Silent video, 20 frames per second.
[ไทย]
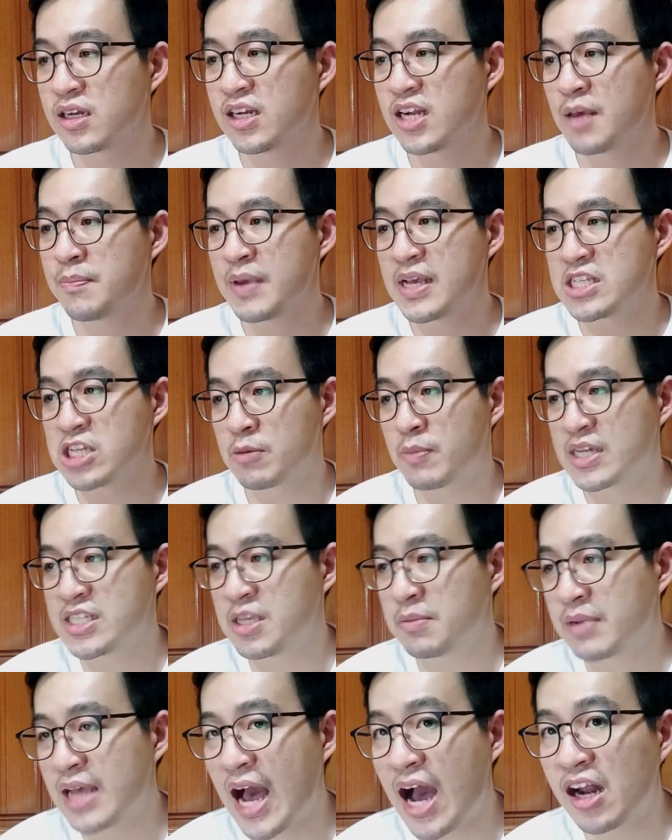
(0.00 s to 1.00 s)
คือในปี
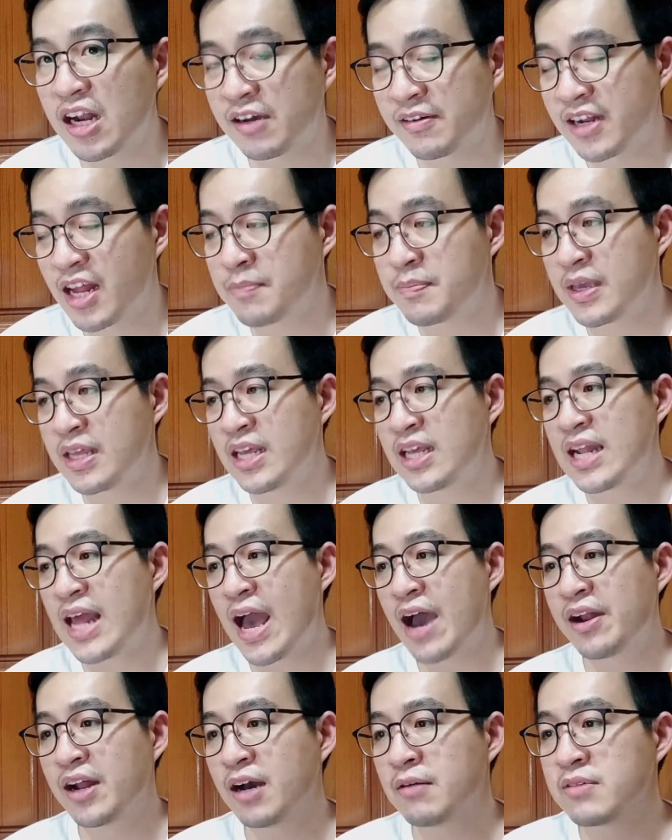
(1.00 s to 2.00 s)
2019 หรือในปีที่แล้
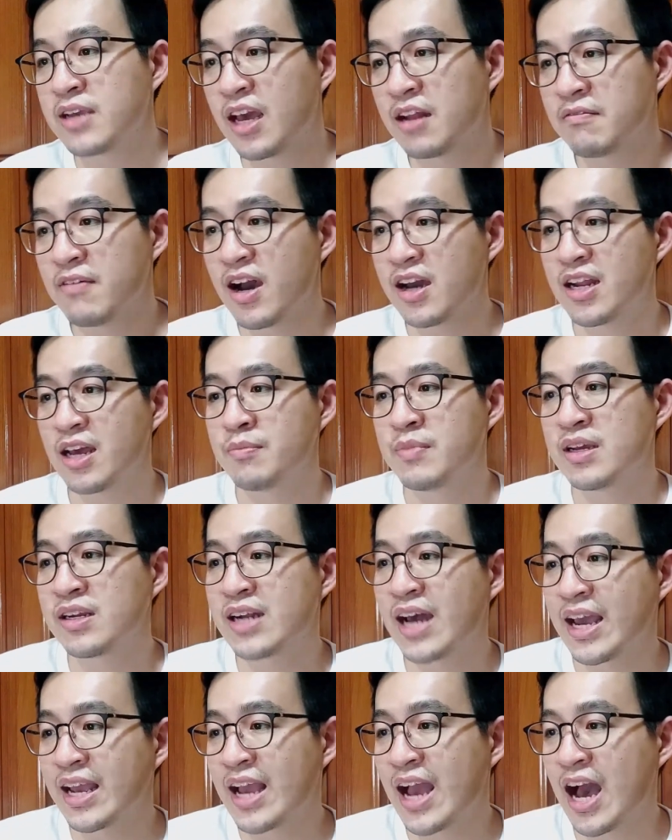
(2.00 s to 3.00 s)
วนะครับแคนวาเนี่ยมี
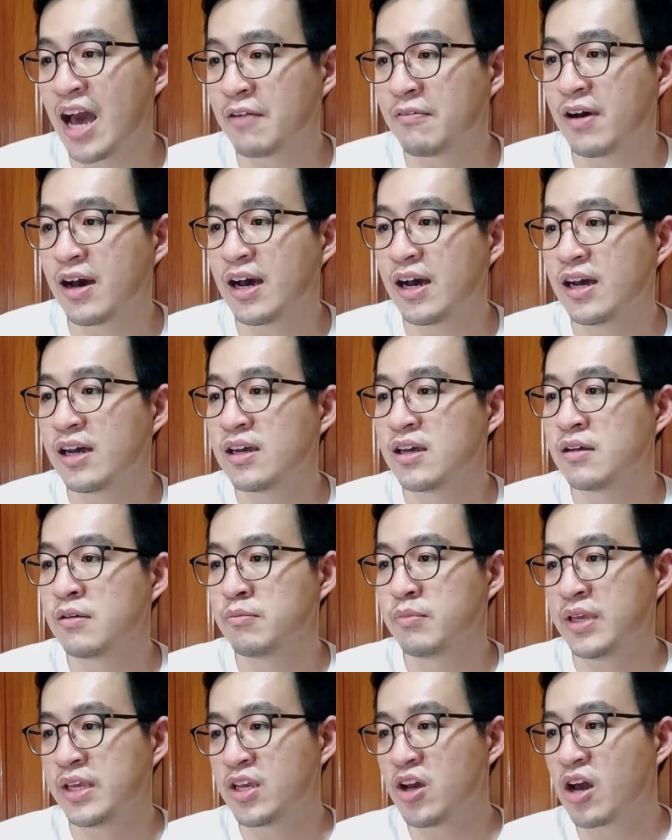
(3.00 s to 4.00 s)
รายงานว่า
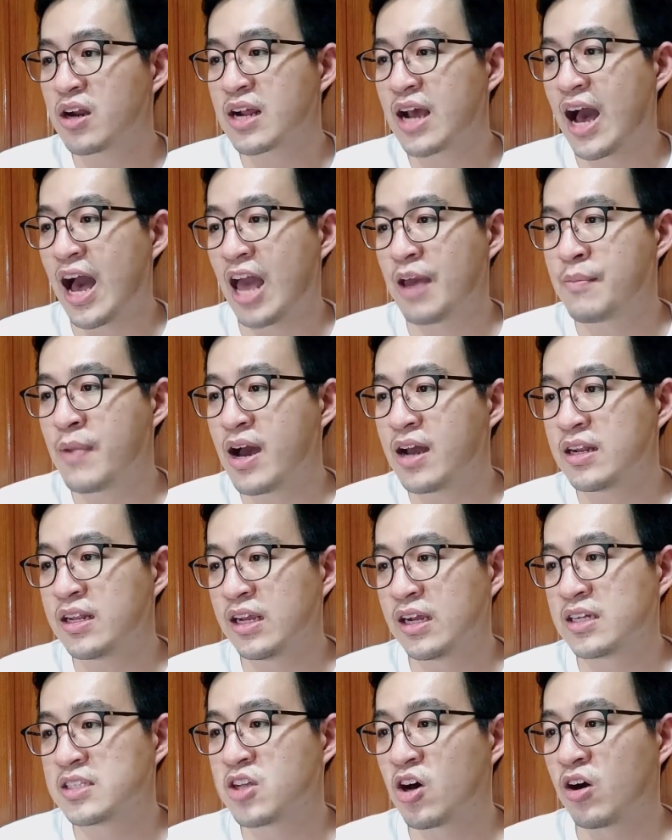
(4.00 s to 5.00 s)
มียอดขายมากถึ
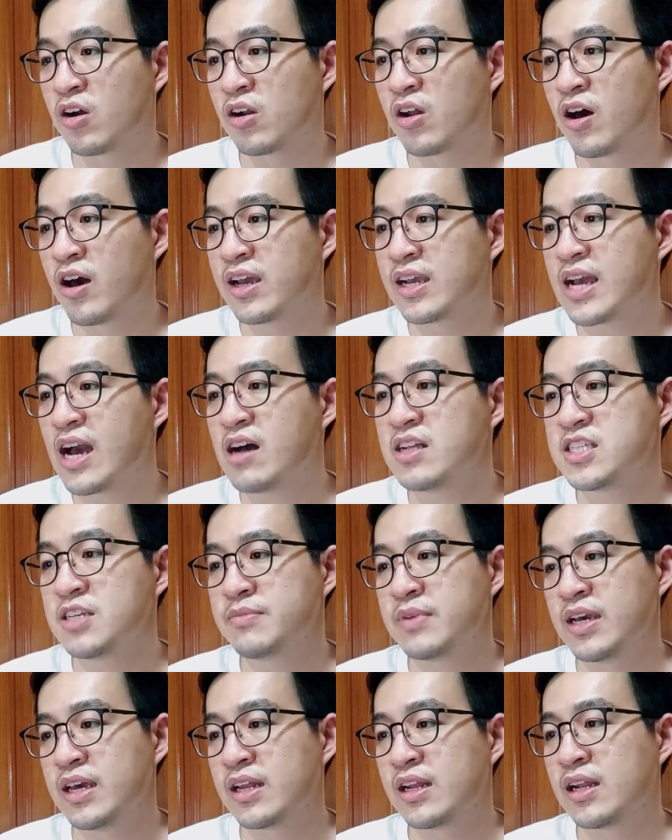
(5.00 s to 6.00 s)
ง
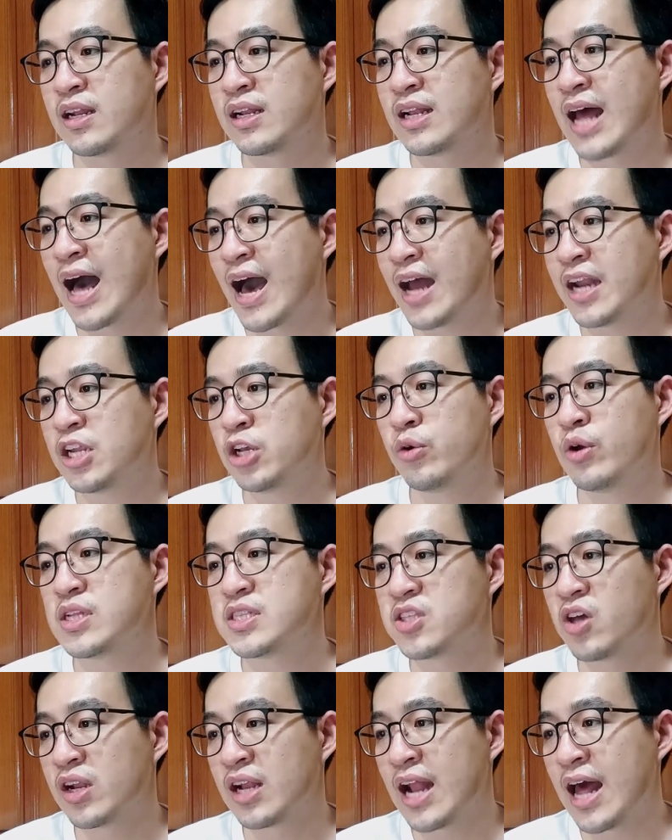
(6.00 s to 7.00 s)
291 ล้าน US
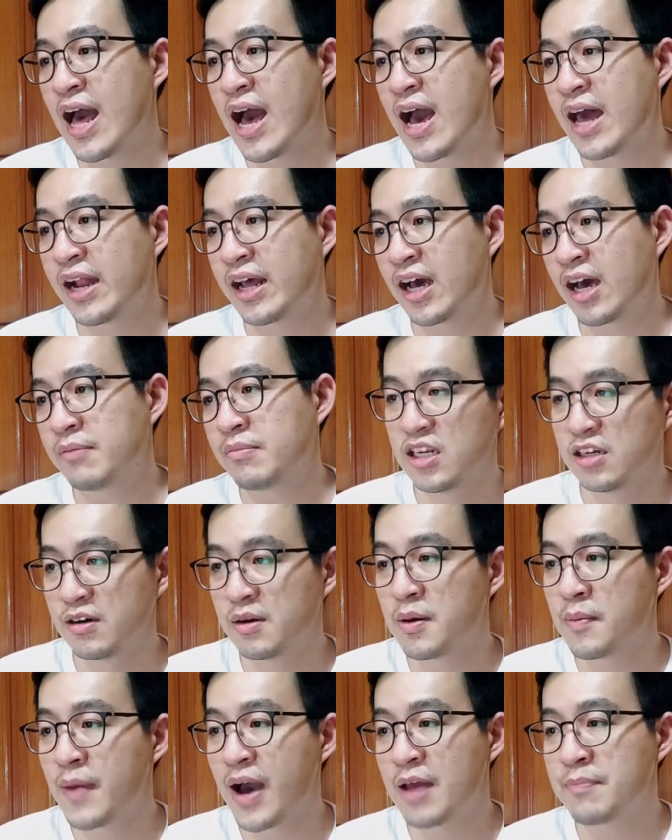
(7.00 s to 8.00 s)
ดอลลาร์นะครับ หรือว่า
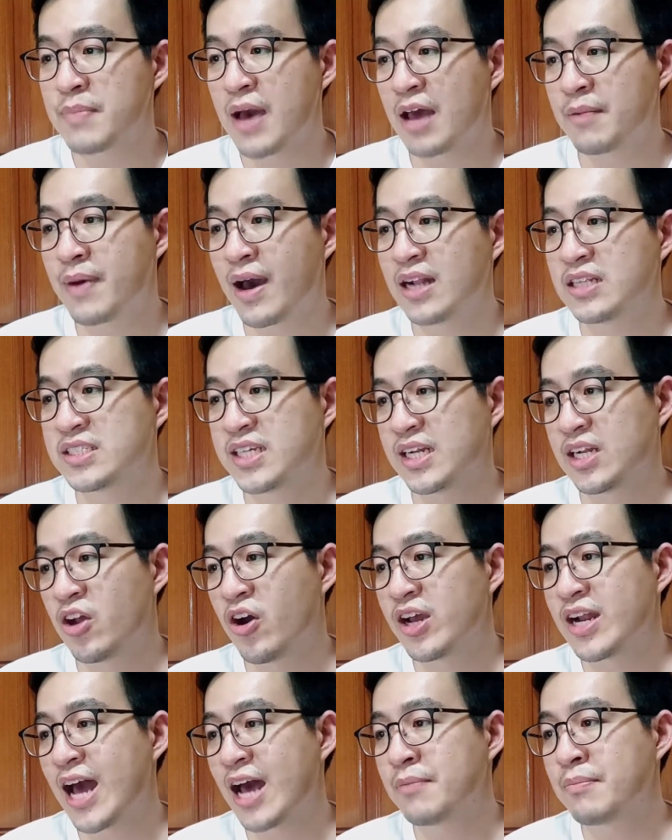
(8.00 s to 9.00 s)
ประมาณ
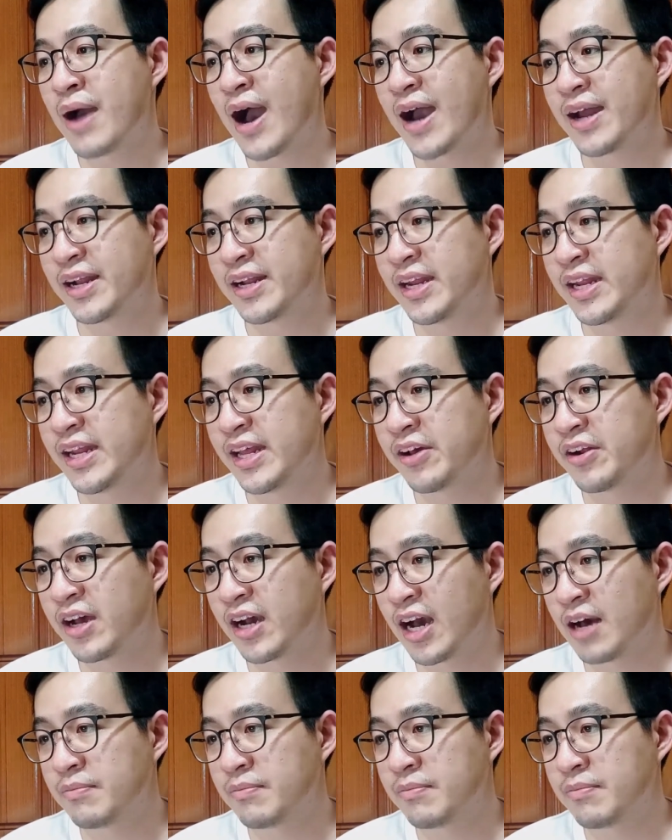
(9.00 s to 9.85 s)
8,700 ล้านบาทเลยทีเดียวนะค